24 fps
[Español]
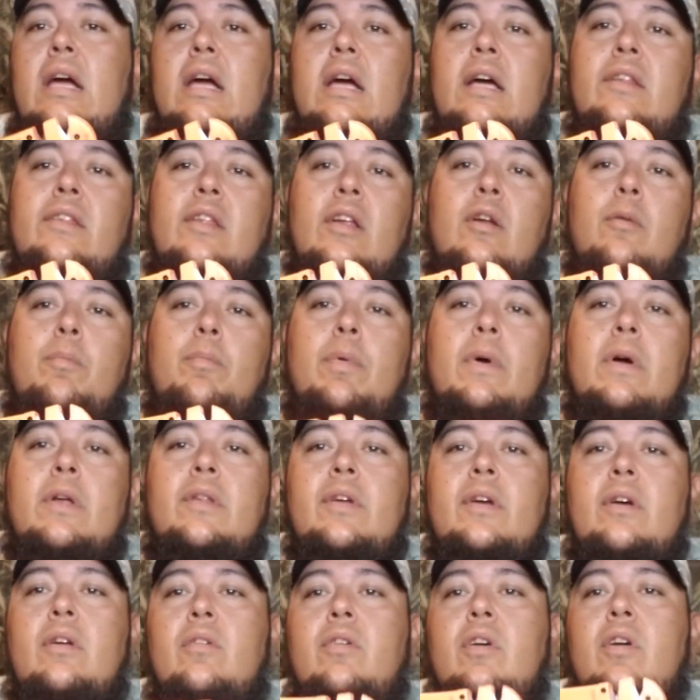Este lo puedes
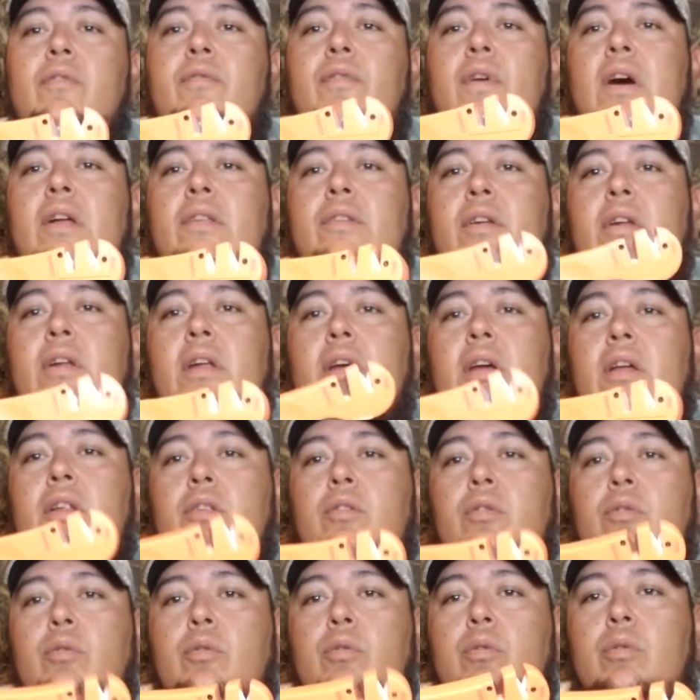incluir fácil en
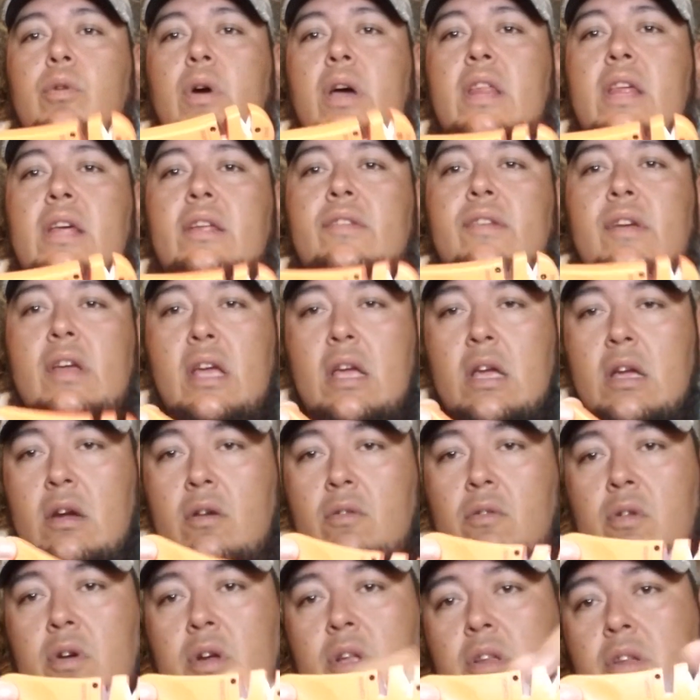tu EDC
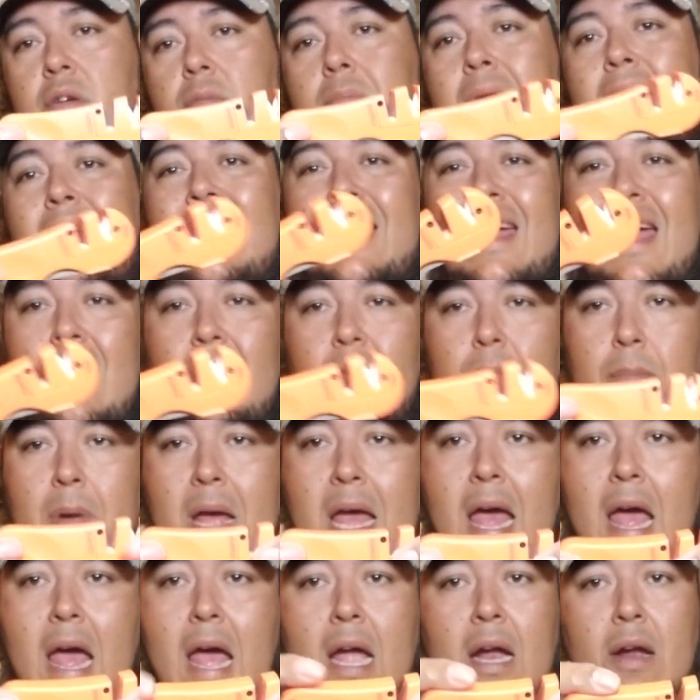o en tu bug out
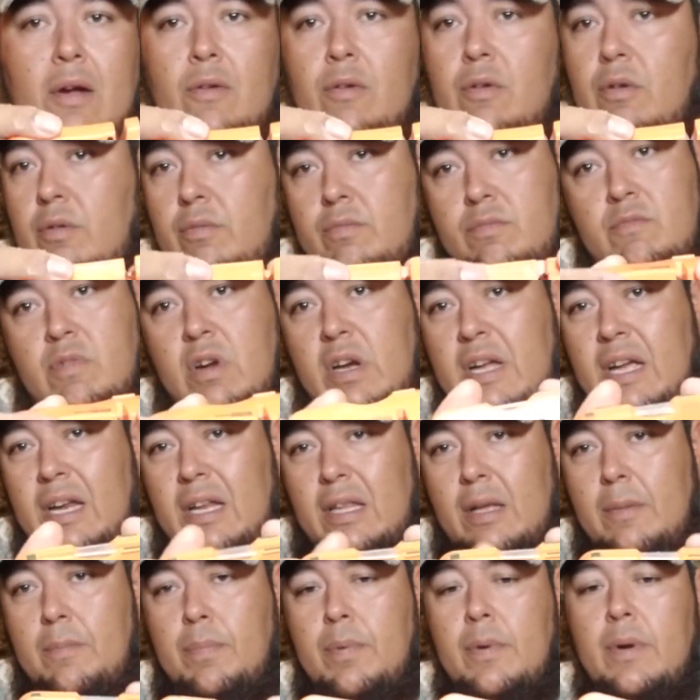bag o cualquier
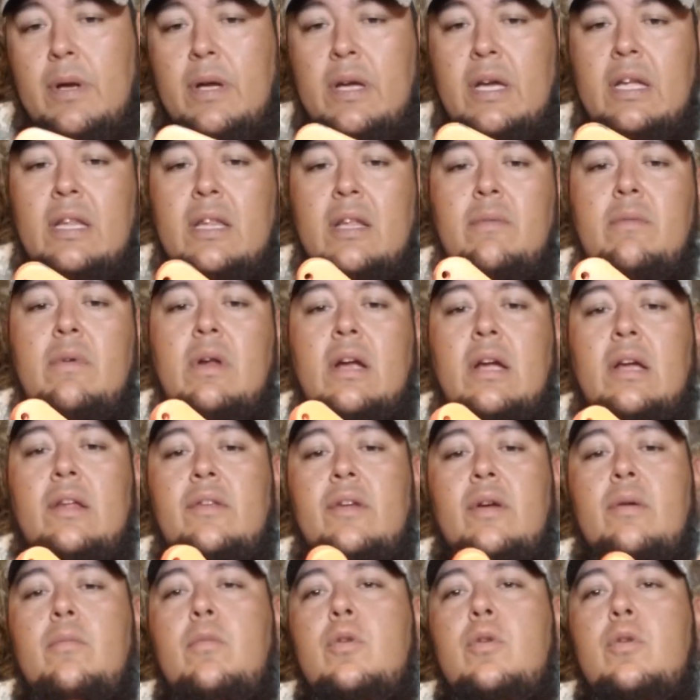tipo de kit de emergencia,